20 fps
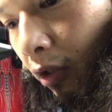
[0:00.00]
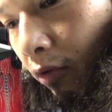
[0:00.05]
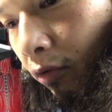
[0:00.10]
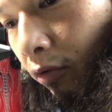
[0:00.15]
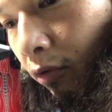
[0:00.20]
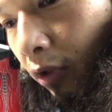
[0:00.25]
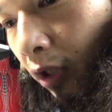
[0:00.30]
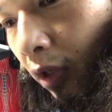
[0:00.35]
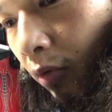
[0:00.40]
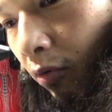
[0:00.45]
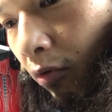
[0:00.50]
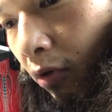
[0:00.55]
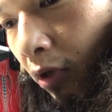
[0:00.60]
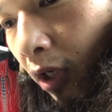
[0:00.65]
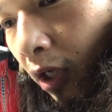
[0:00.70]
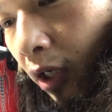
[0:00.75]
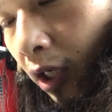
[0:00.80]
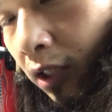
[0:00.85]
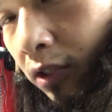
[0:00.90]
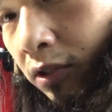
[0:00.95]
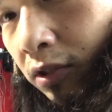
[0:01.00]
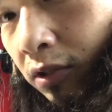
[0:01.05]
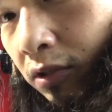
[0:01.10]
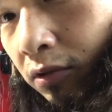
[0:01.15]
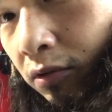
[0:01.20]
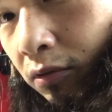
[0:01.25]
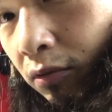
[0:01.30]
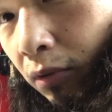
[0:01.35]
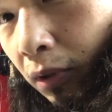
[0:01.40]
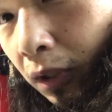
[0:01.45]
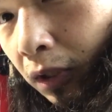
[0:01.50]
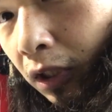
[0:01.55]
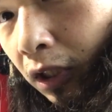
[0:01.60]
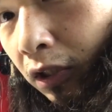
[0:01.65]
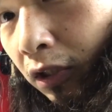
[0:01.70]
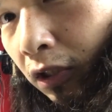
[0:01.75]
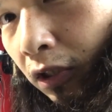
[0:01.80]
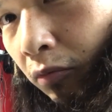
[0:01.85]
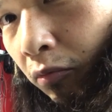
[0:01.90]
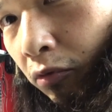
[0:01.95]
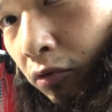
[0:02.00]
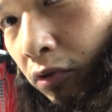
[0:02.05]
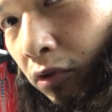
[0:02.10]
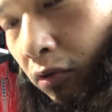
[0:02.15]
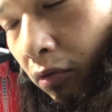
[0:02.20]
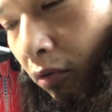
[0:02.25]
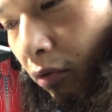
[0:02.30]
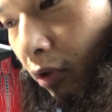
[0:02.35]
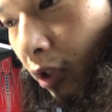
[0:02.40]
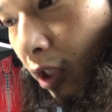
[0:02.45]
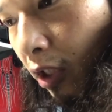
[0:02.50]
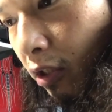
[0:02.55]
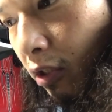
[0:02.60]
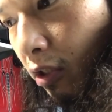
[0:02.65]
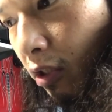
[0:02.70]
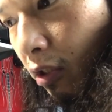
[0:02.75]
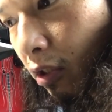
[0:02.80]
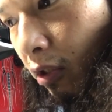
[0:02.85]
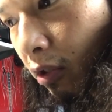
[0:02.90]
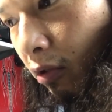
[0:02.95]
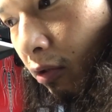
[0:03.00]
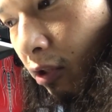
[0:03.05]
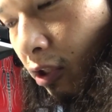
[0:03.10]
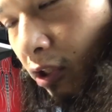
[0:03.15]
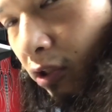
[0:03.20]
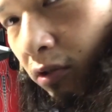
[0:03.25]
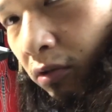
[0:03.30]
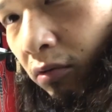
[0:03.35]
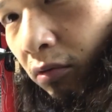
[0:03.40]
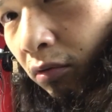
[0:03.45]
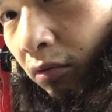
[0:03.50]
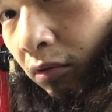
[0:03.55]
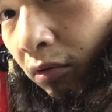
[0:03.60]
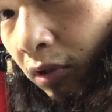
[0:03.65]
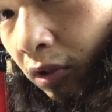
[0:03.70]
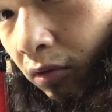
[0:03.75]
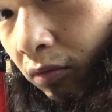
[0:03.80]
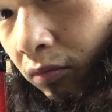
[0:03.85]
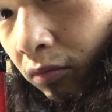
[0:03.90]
歌いもんからランズグッドだったんで、もちろんエンジン実動